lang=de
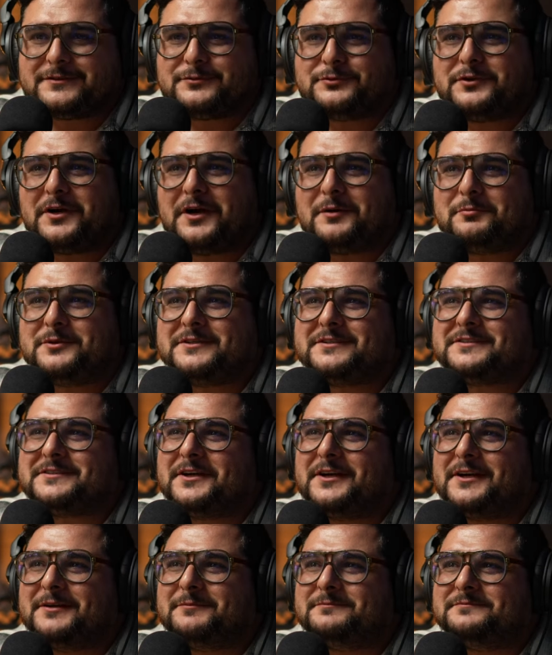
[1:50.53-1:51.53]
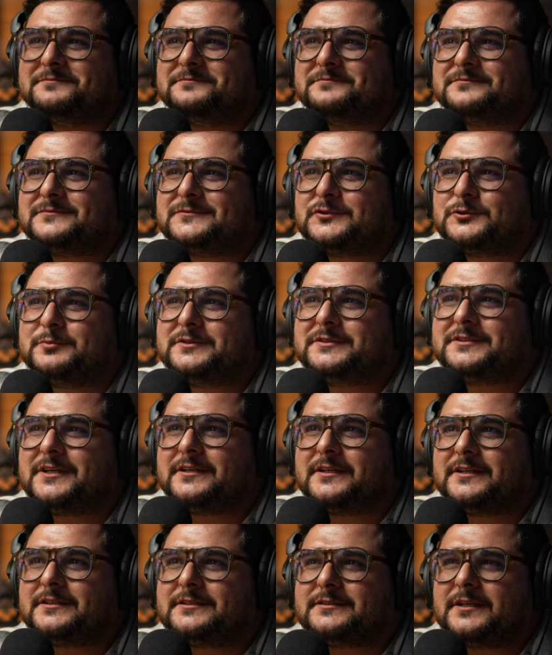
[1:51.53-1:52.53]
du da bist. Ähm, du bist ja
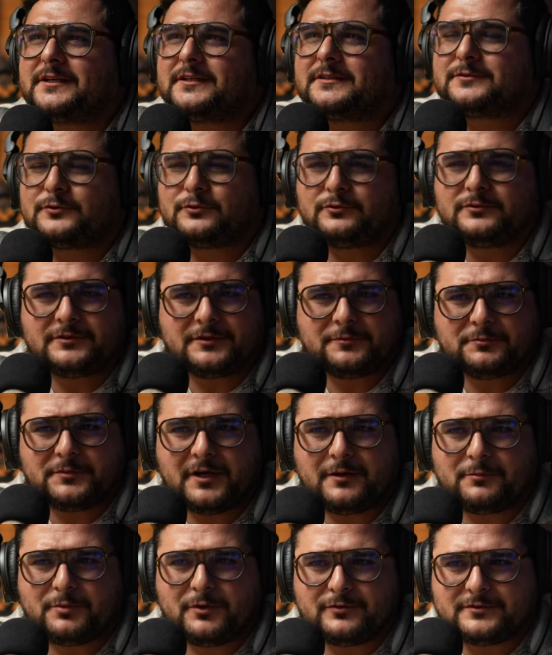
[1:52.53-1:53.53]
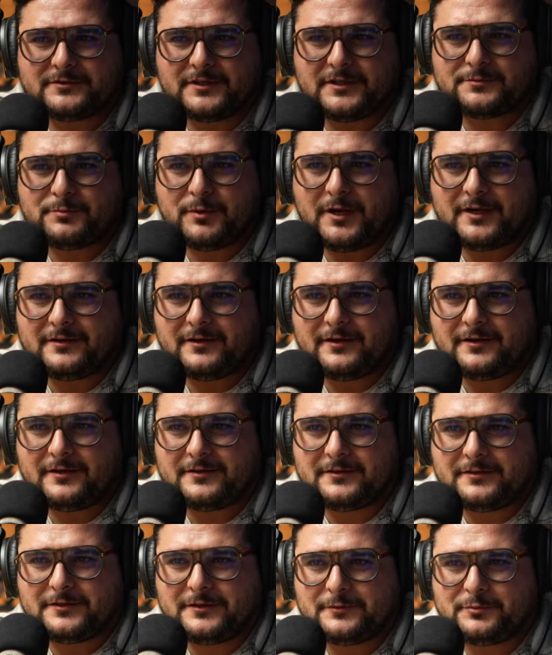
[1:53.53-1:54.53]
jetzt seit rund einem Jahr bei uns als
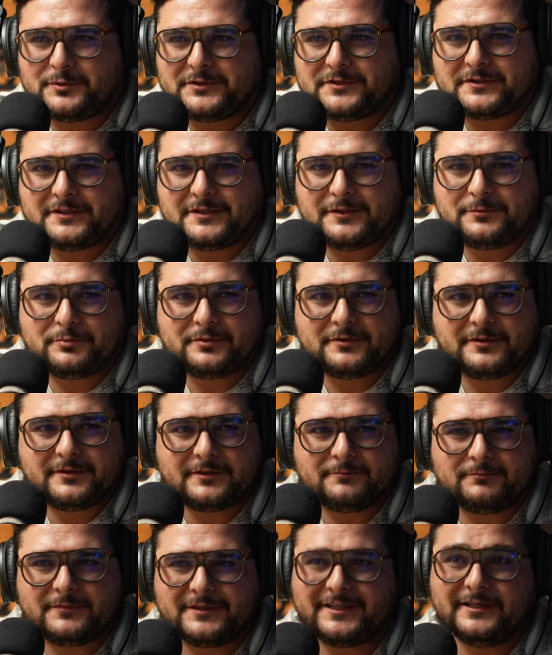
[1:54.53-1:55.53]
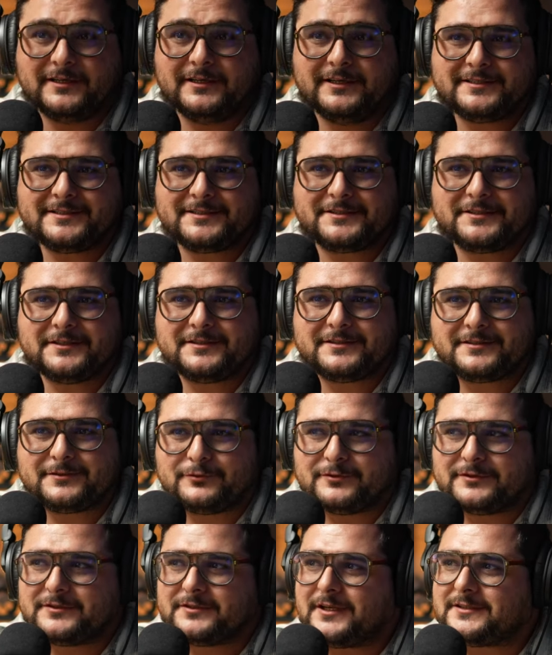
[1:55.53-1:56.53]
Partnerbetrieb äh, genau. ähm, gelistet
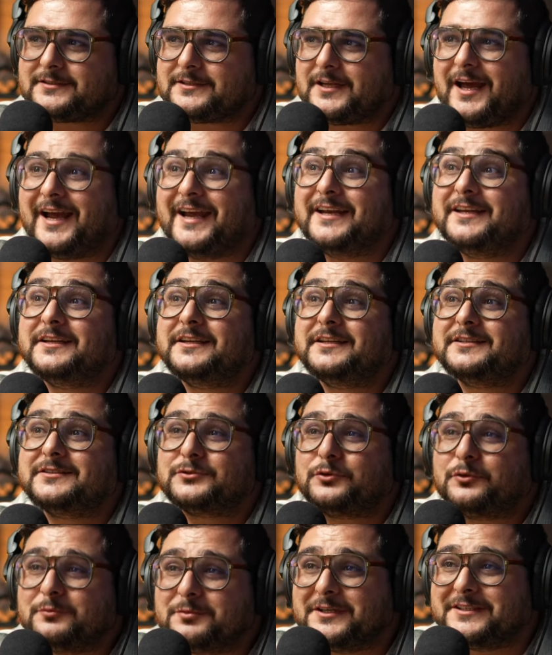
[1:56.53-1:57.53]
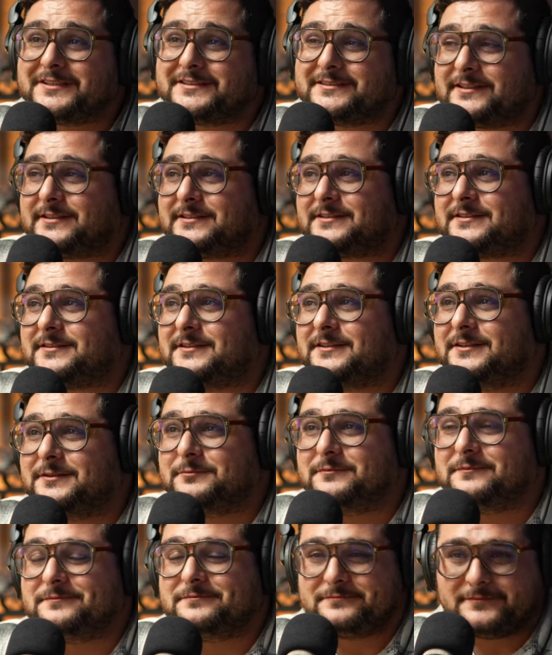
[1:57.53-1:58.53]
und hast einiges umgesetzt
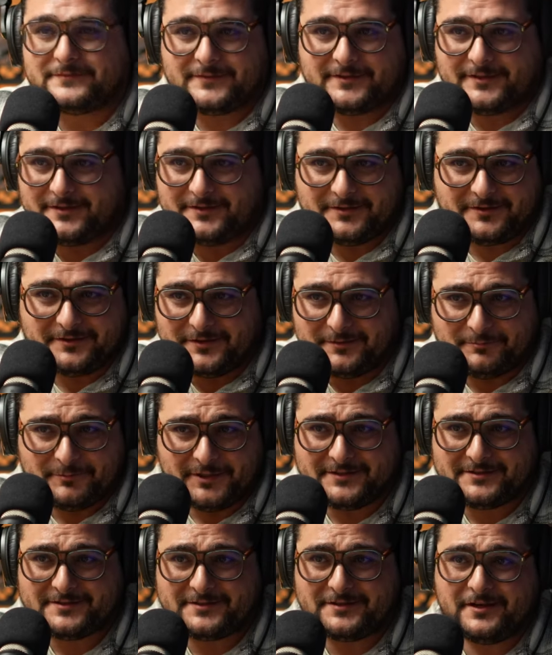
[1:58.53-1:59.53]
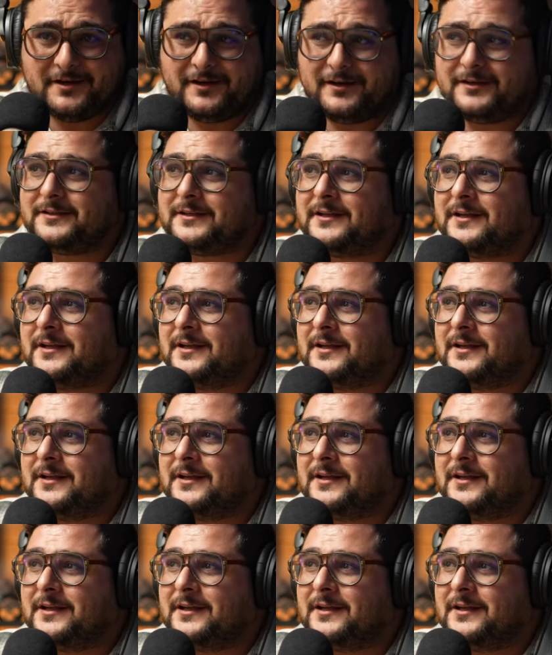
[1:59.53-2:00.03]
ähm, in dem letzten Jahr.